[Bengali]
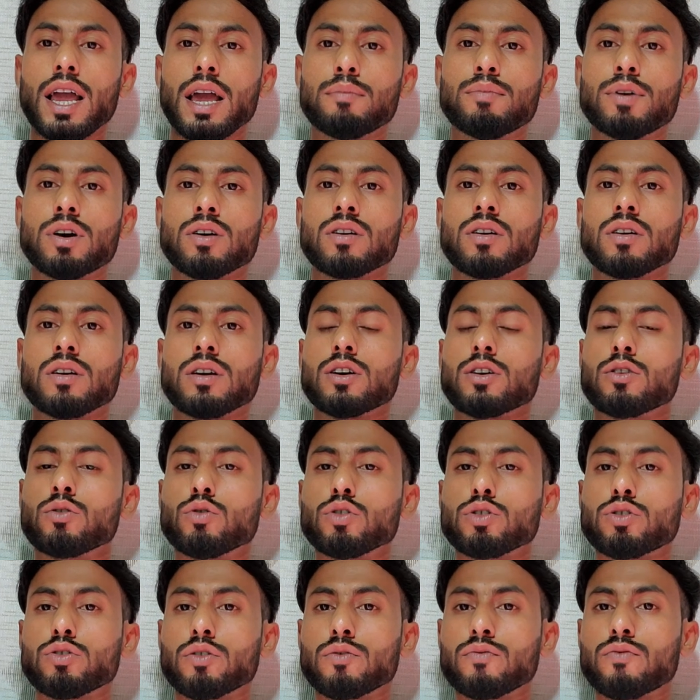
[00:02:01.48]
এবং
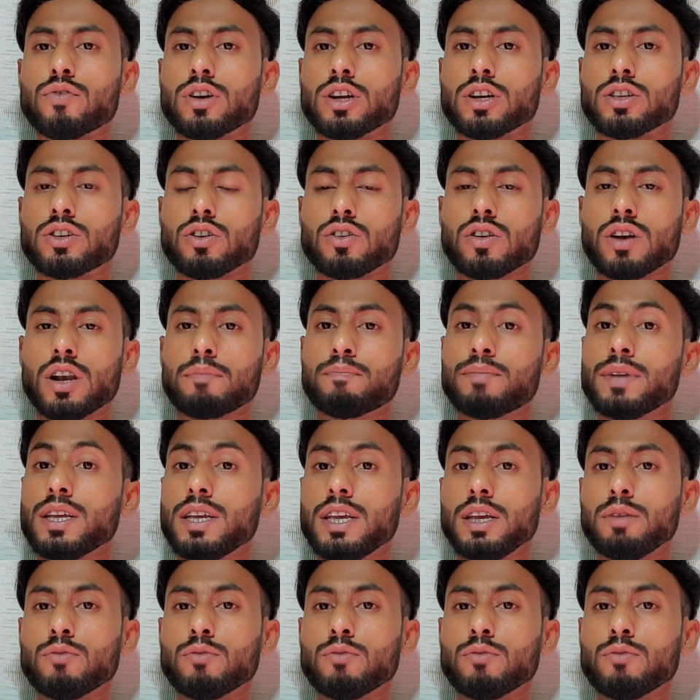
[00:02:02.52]
নতুন ফোনে যখন আপনি